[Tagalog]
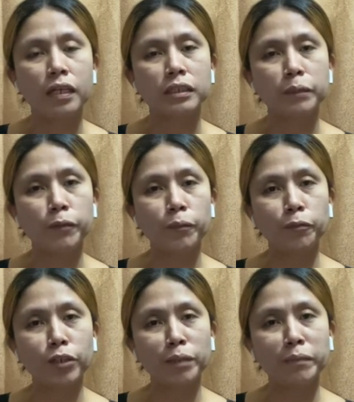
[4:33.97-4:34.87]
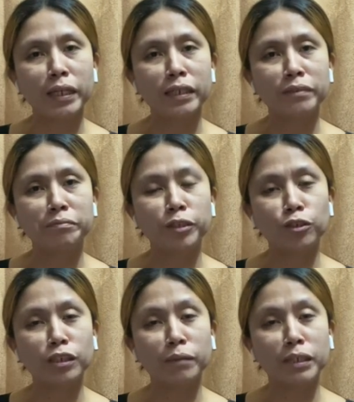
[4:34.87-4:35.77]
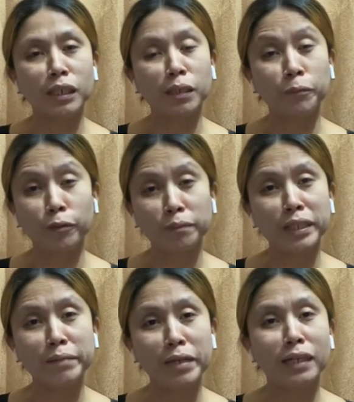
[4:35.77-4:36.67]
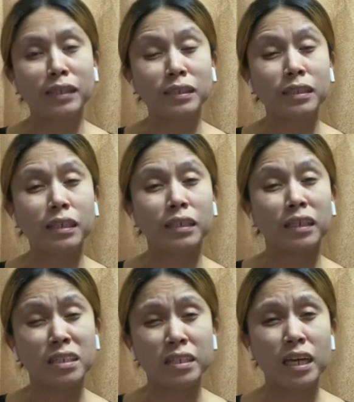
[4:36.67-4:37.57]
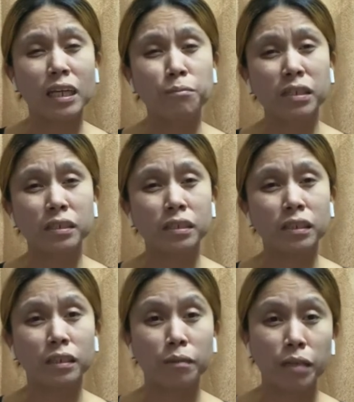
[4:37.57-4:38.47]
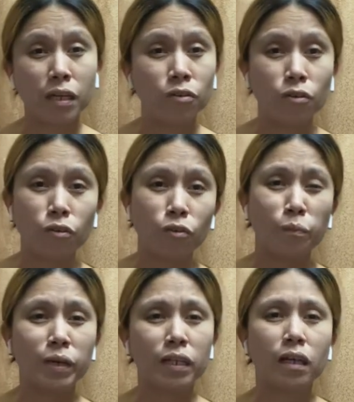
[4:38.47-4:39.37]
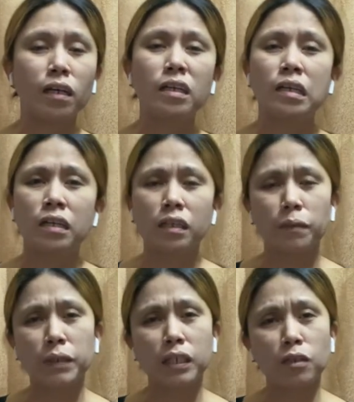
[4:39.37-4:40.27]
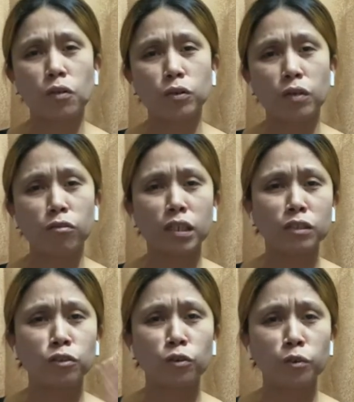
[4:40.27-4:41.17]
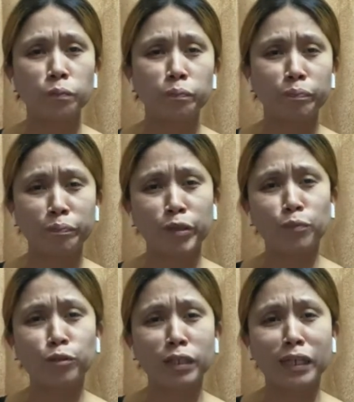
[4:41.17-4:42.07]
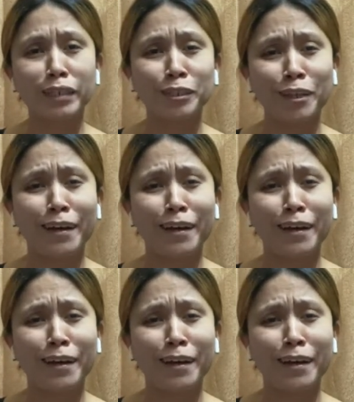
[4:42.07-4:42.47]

si Popo naman, doon kami nagka-problema kasi nga nangingialam nga siya sa trabaho ko. Kumbaga, kapag nagluluto ako ng soup, pinupuntahan niya sa,